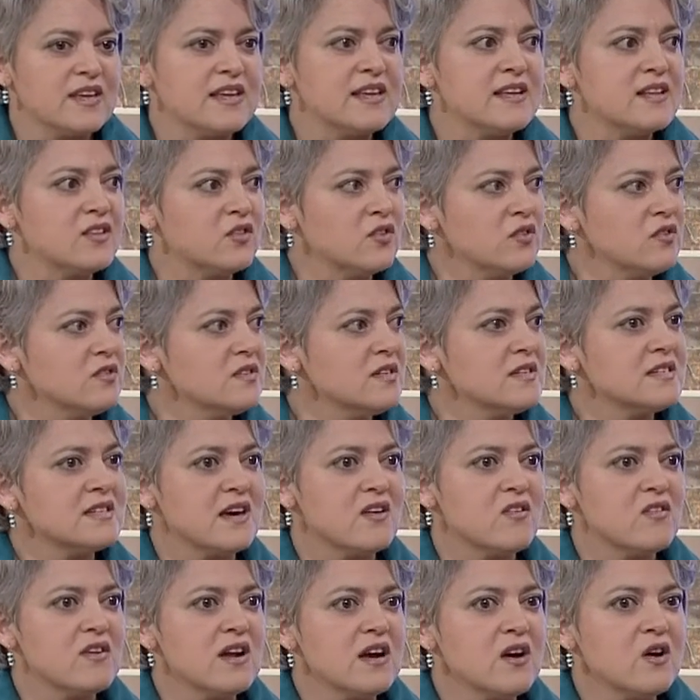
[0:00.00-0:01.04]
y entonces
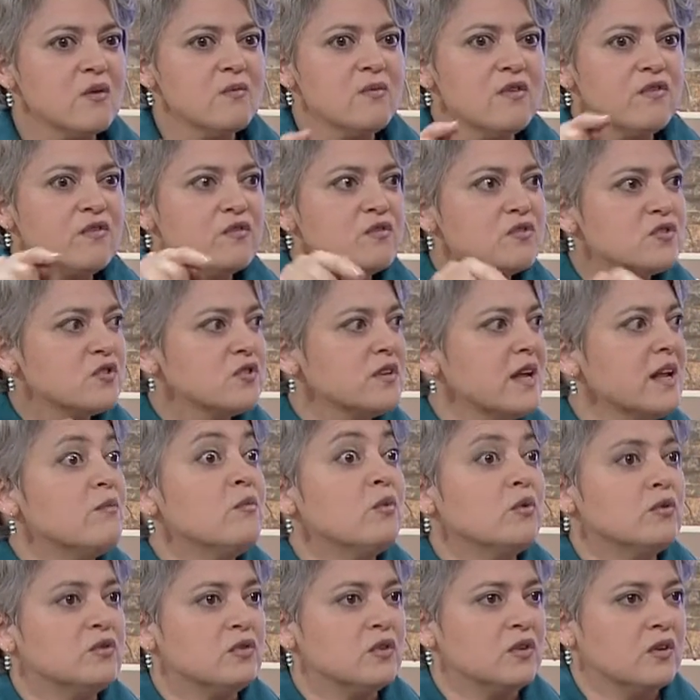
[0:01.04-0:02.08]
ahora cómo funciona el
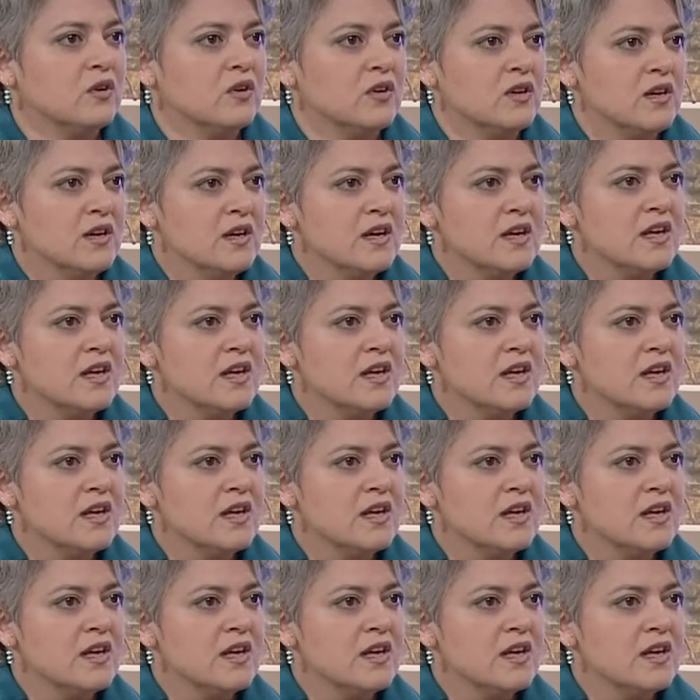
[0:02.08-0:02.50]
mundo